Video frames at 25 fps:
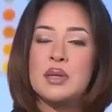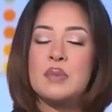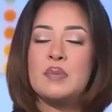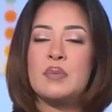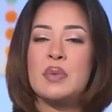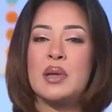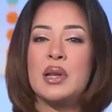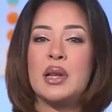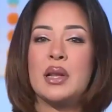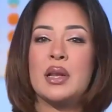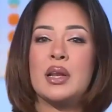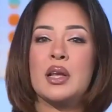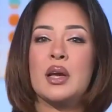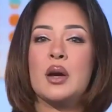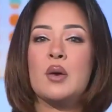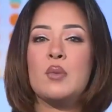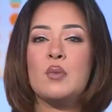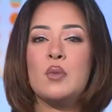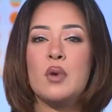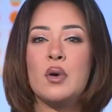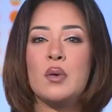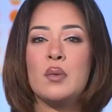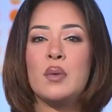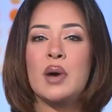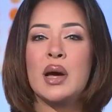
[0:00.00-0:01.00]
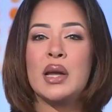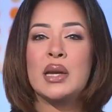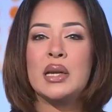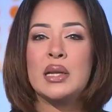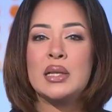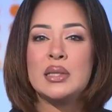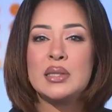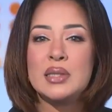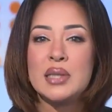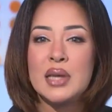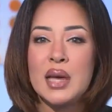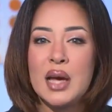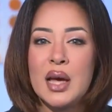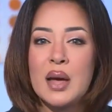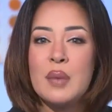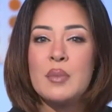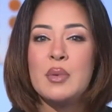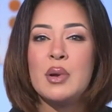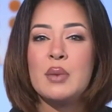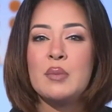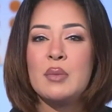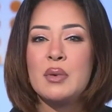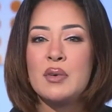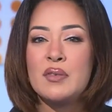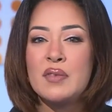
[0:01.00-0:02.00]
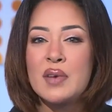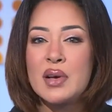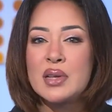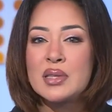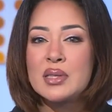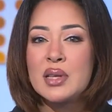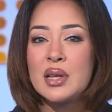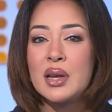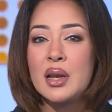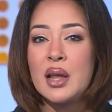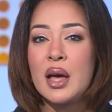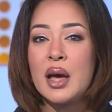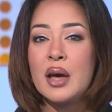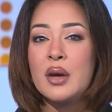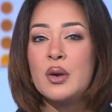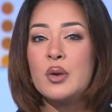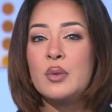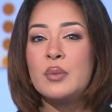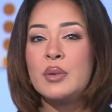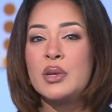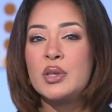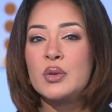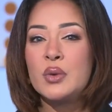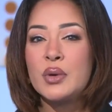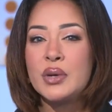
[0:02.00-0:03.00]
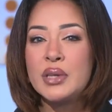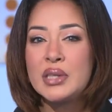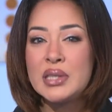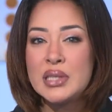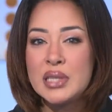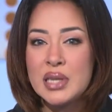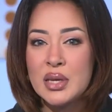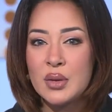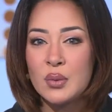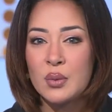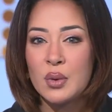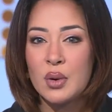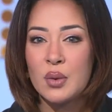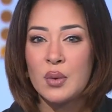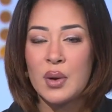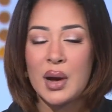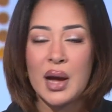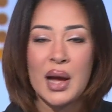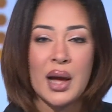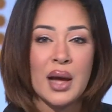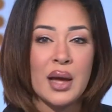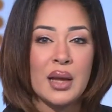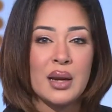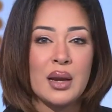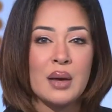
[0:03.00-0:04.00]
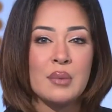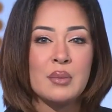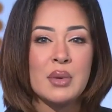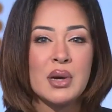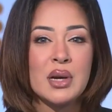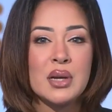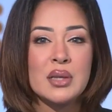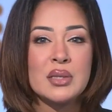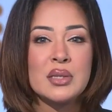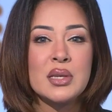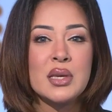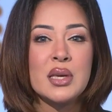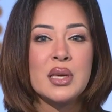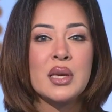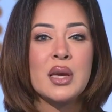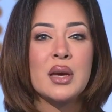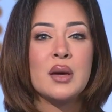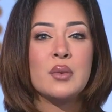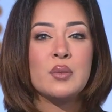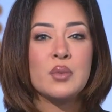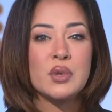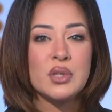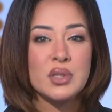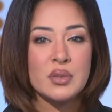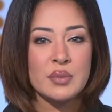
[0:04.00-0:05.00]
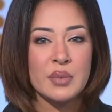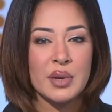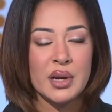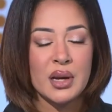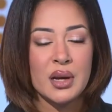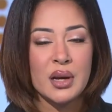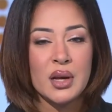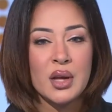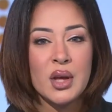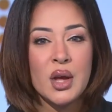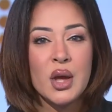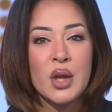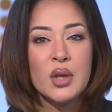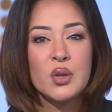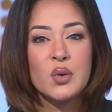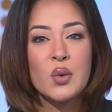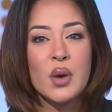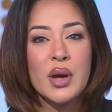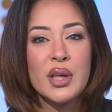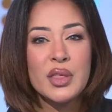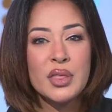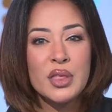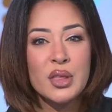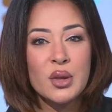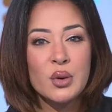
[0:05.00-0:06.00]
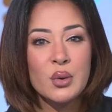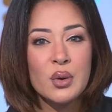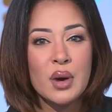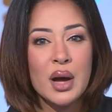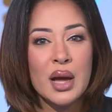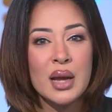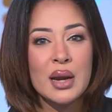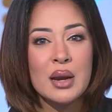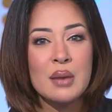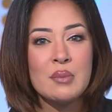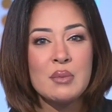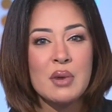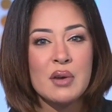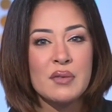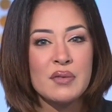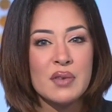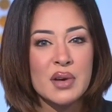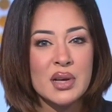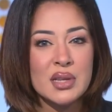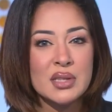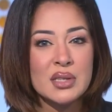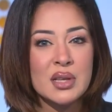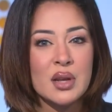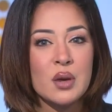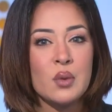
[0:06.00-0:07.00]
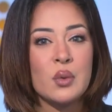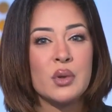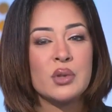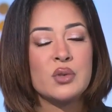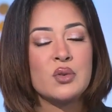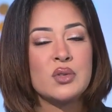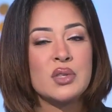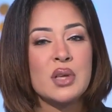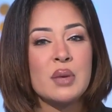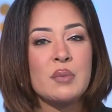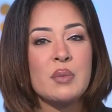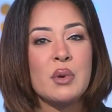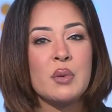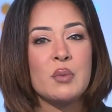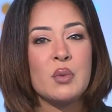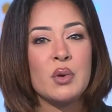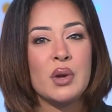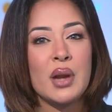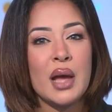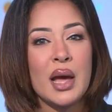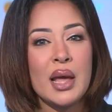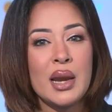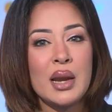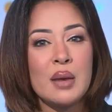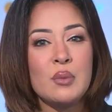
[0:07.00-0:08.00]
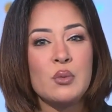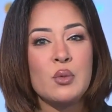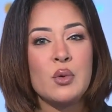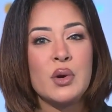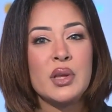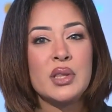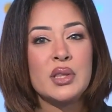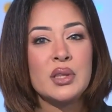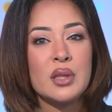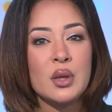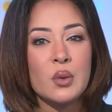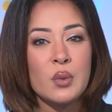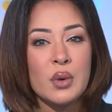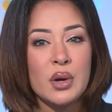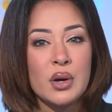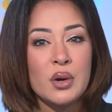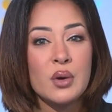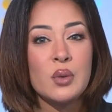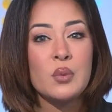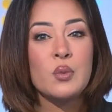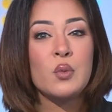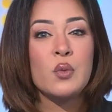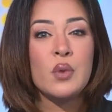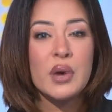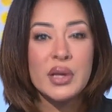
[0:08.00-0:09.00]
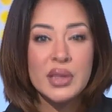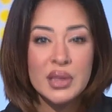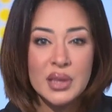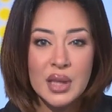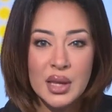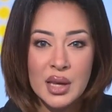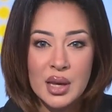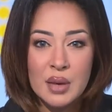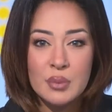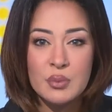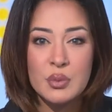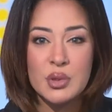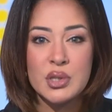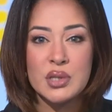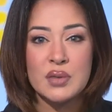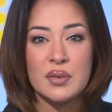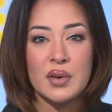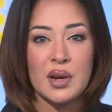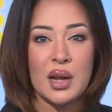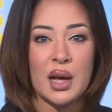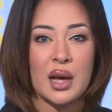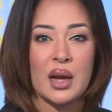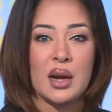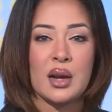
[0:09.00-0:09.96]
الطبي لليوم وهو عن التهاب المفاصل الروماتويدي وهو حالة مرضية مزمنة تؤثر على المفاصل وتسبب الألم والتورم والتيبس في